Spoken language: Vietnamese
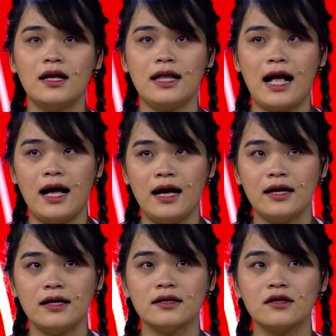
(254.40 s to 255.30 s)

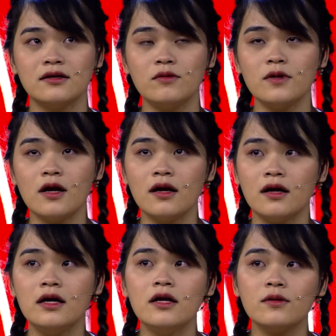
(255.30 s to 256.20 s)
là lúc
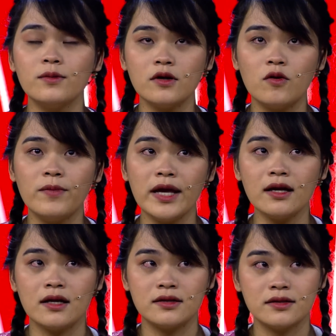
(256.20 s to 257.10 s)
đó lúc đó con
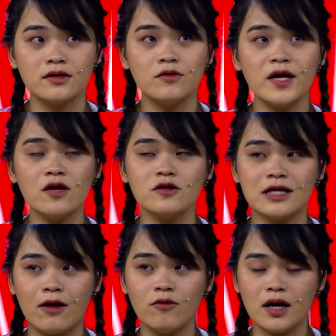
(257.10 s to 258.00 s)
biết rồi, con biết con xấu